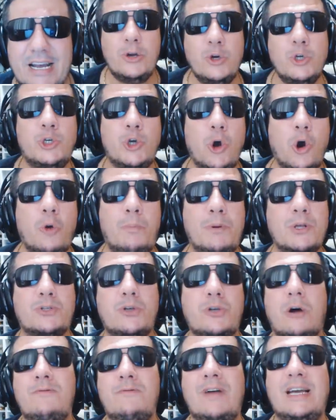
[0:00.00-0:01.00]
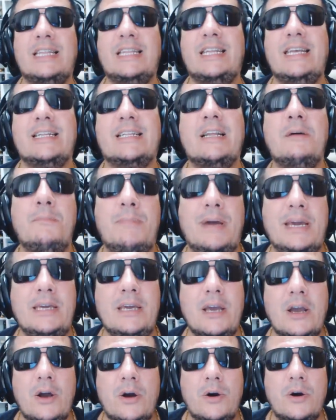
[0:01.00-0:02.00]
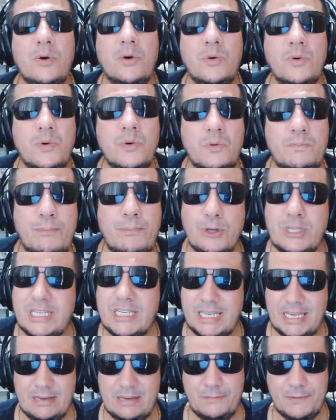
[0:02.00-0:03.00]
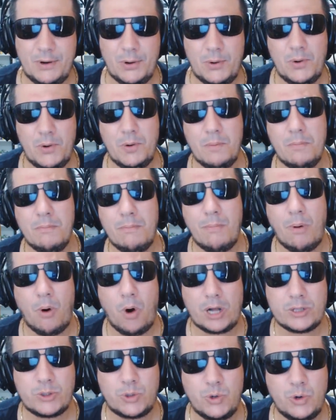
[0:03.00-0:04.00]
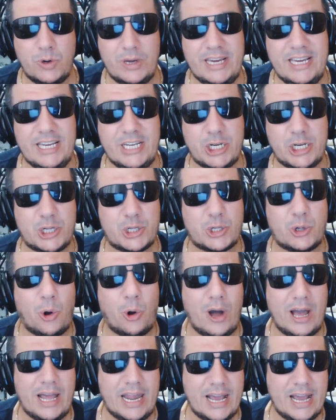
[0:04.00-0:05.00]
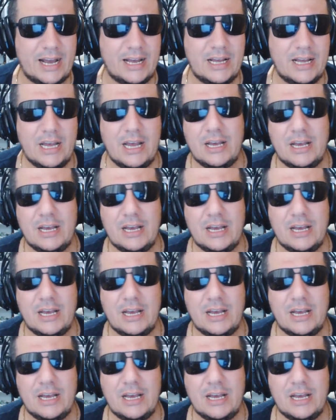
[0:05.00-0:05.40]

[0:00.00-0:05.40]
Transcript: E o jogo, pessoal, vai ter também um possível modo história.